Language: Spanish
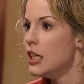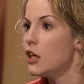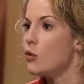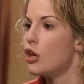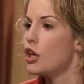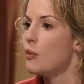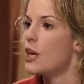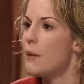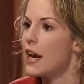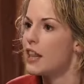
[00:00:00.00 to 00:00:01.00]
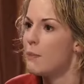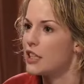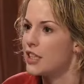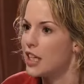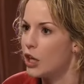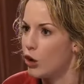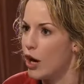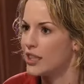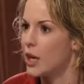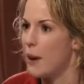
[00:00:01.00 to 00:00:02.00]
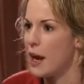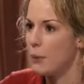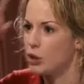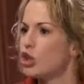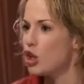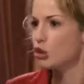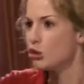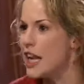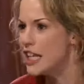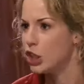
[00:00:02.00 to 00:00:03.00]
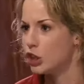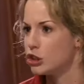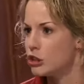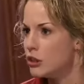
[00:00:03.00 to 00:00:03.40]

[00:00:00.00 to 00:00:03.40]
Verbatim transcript: Le juro que no voy a parar de perseguirlo hasta que pague por todos sus delitos.